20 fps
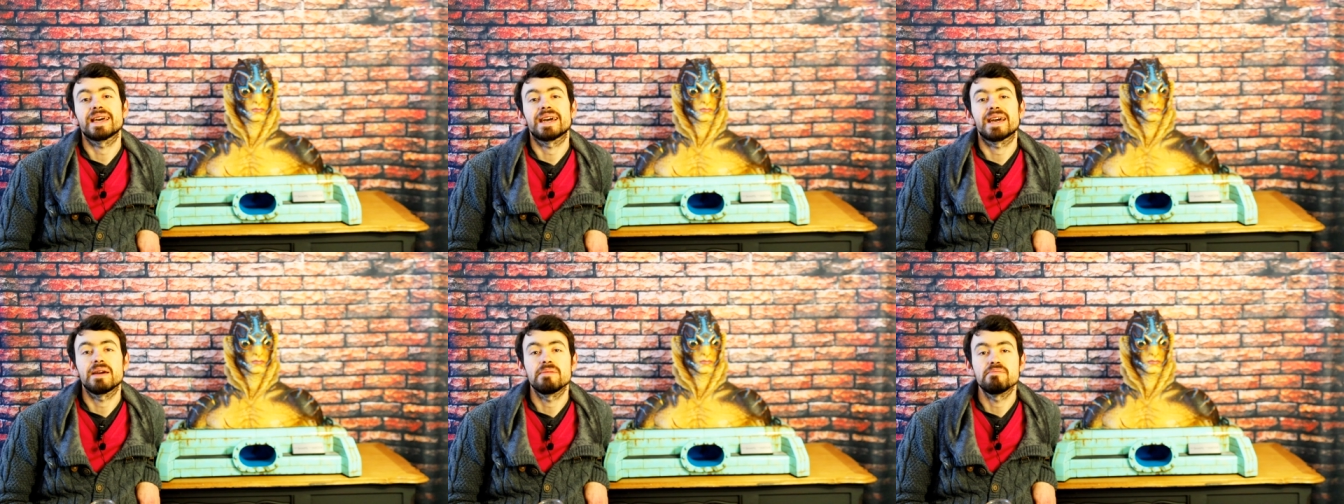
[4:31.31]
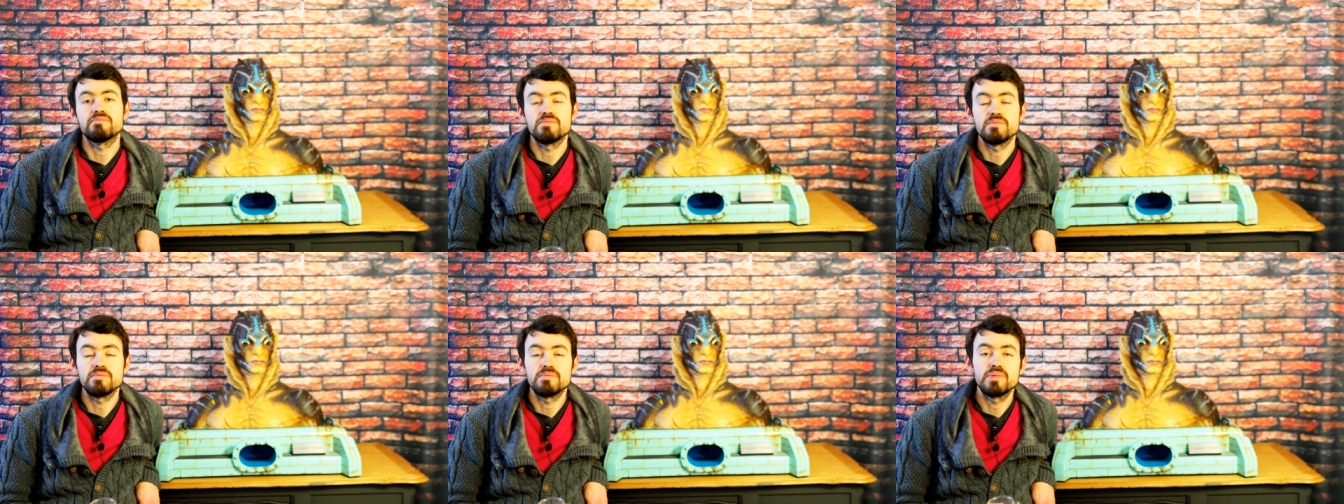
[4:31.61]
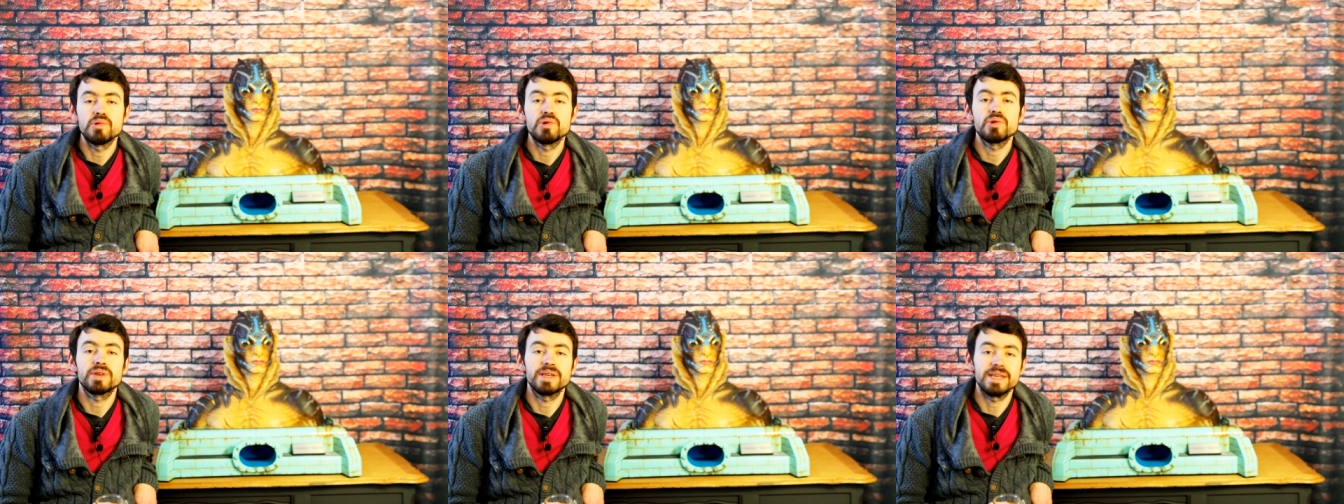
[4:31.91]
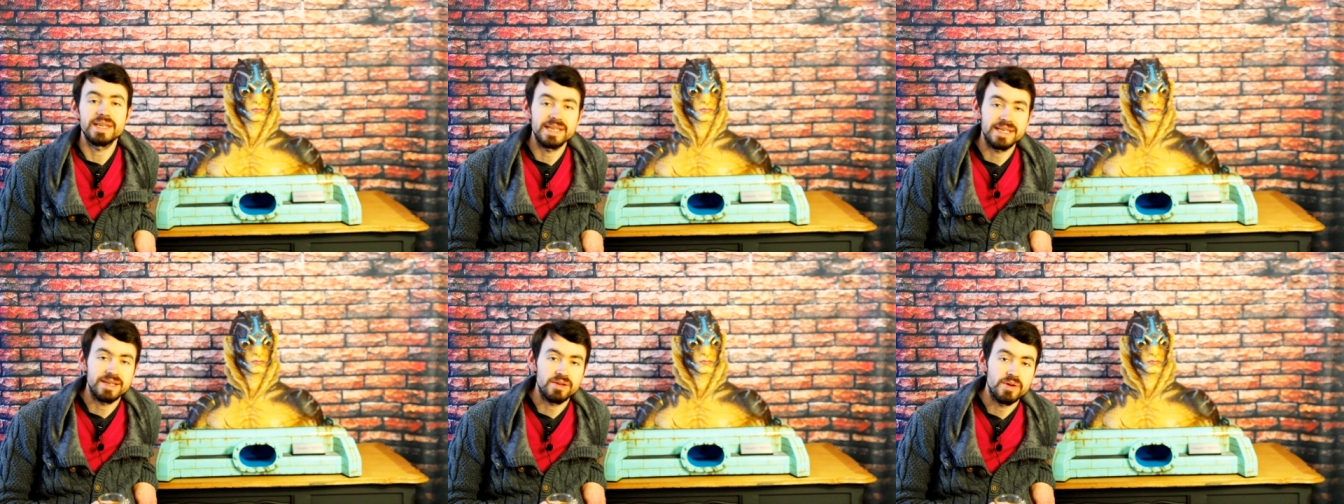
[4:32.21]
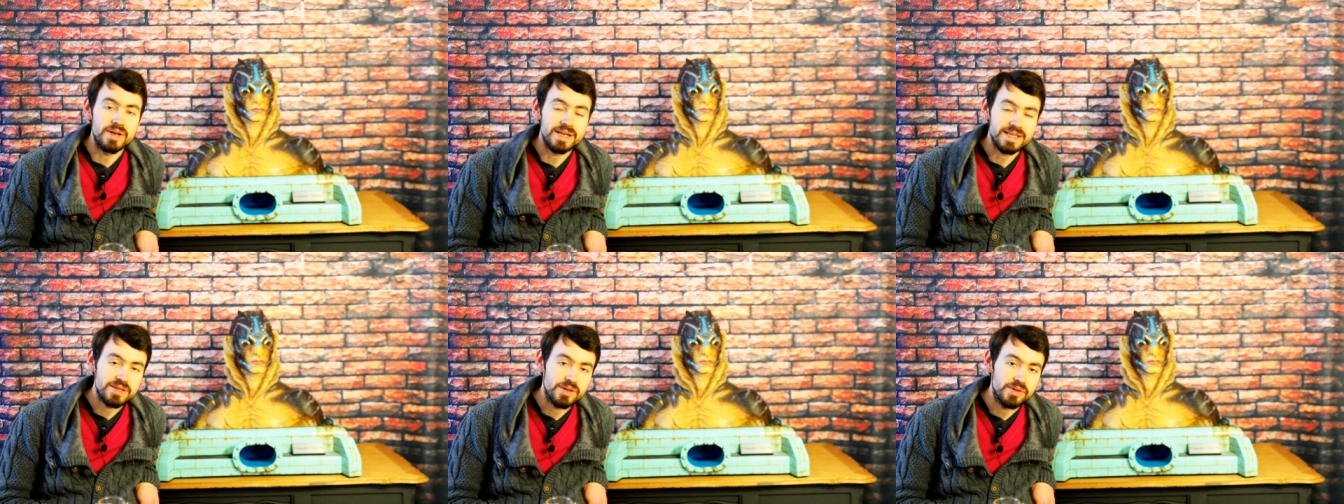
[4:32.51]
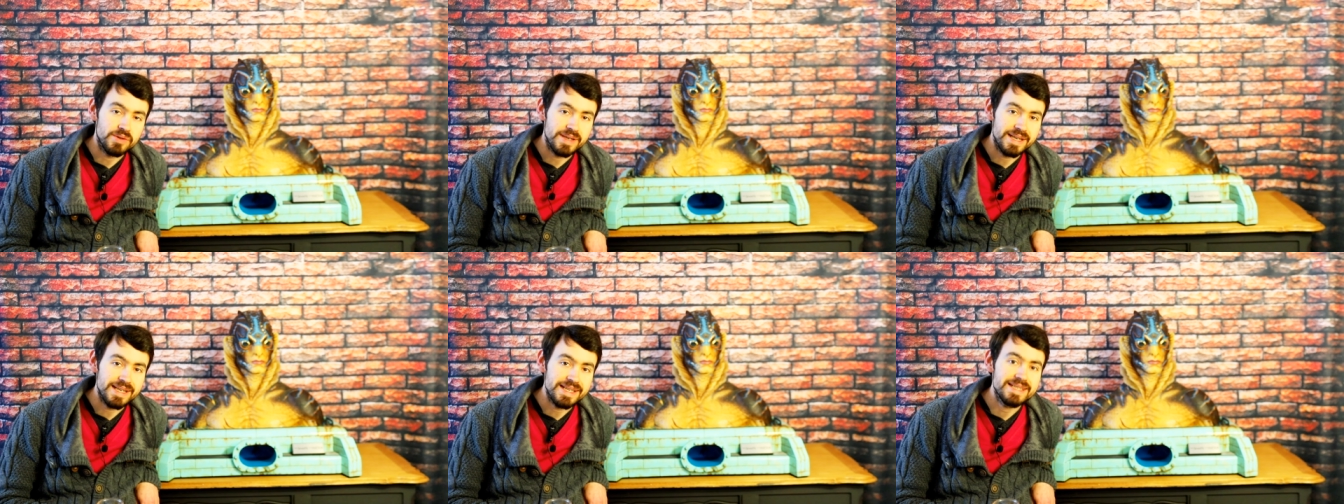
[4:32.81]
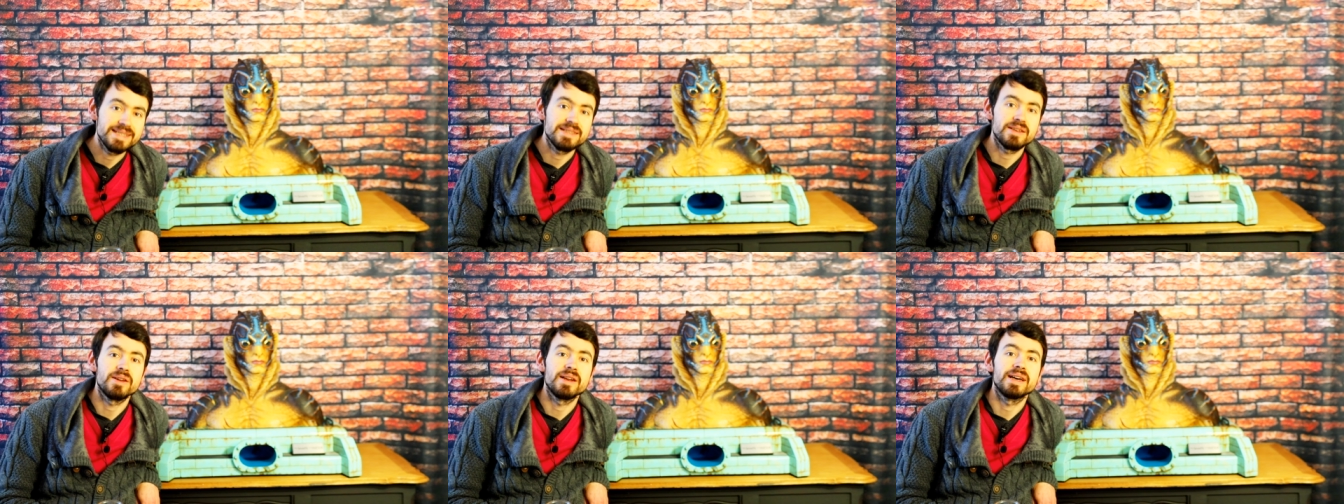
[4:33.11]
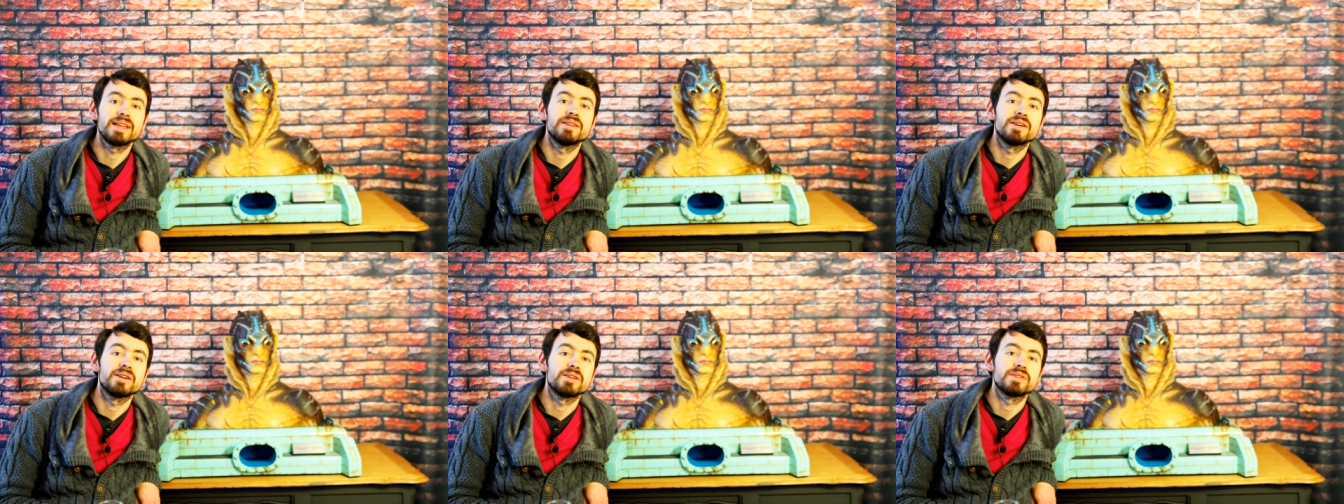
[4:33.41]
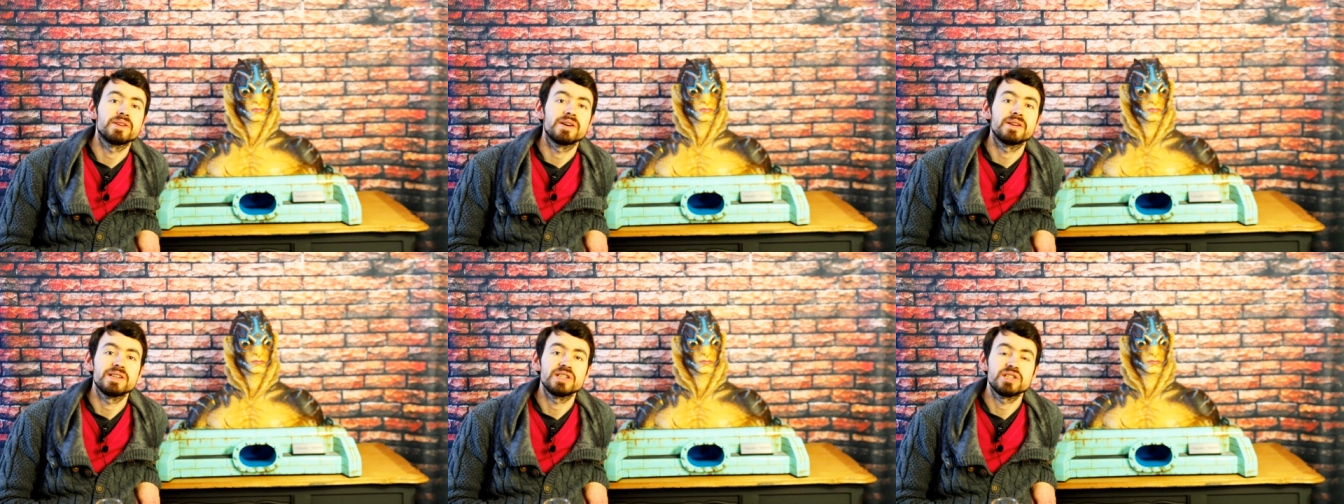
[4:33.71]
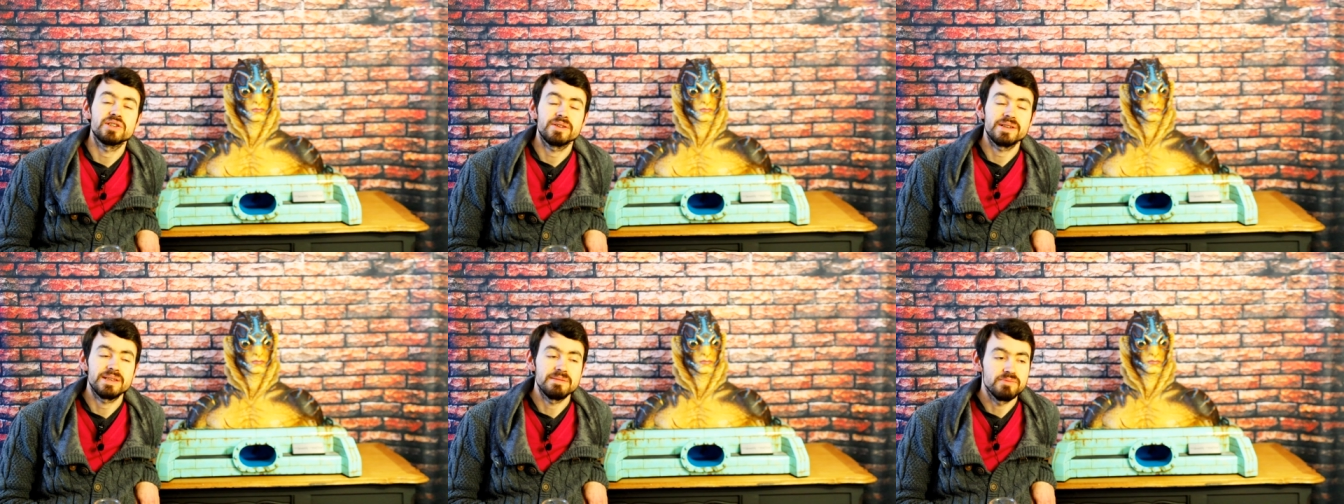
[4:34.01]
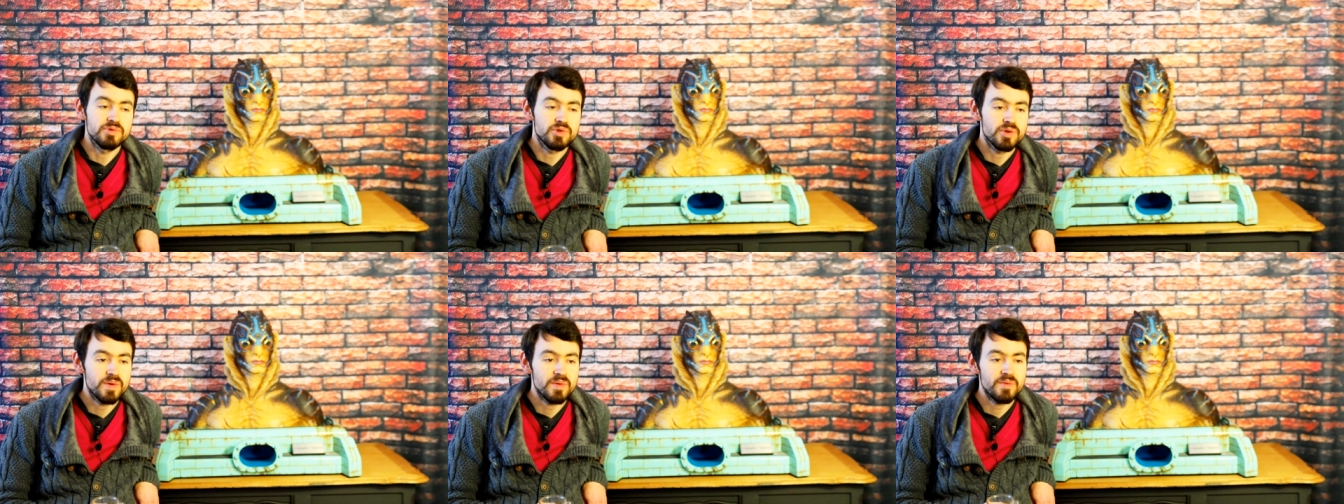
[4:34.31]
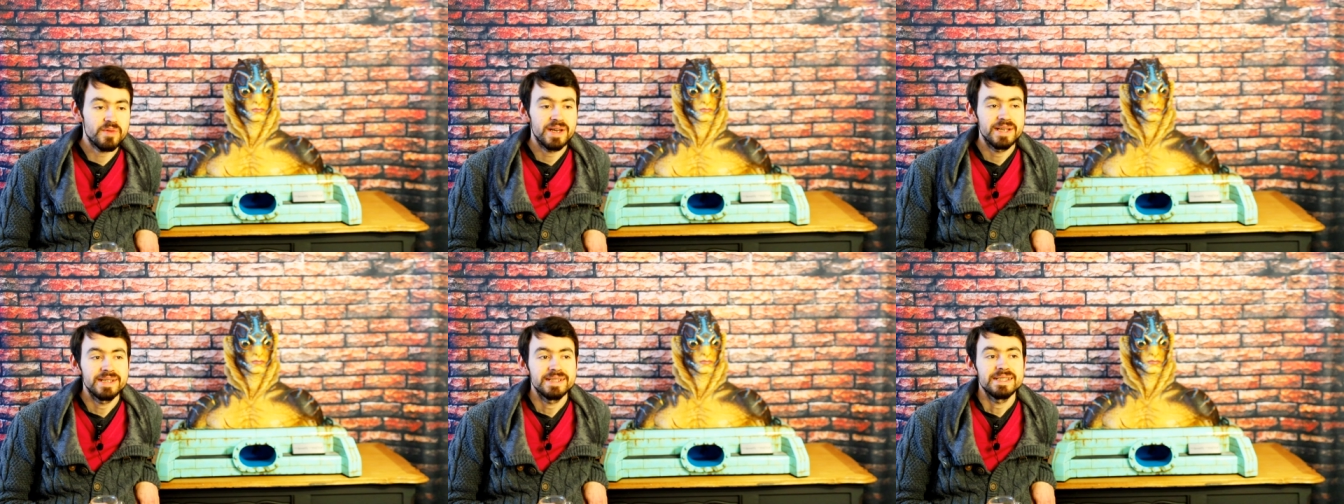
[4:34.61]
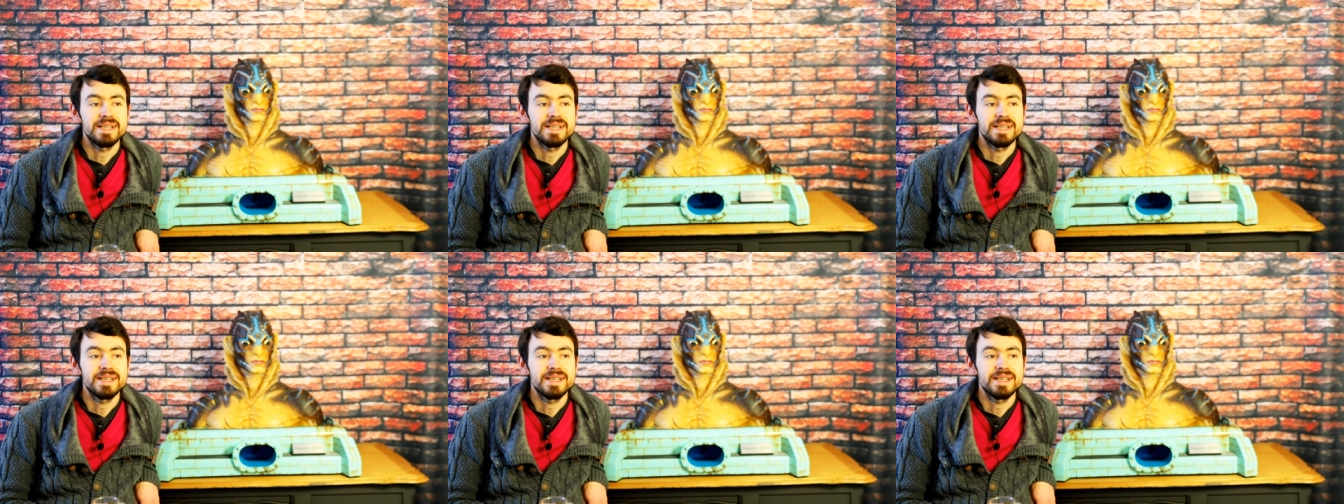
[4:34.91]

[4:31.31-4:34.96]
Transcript: y a quand même peu qui collectionnent élite là dans, les gens qui me suivent.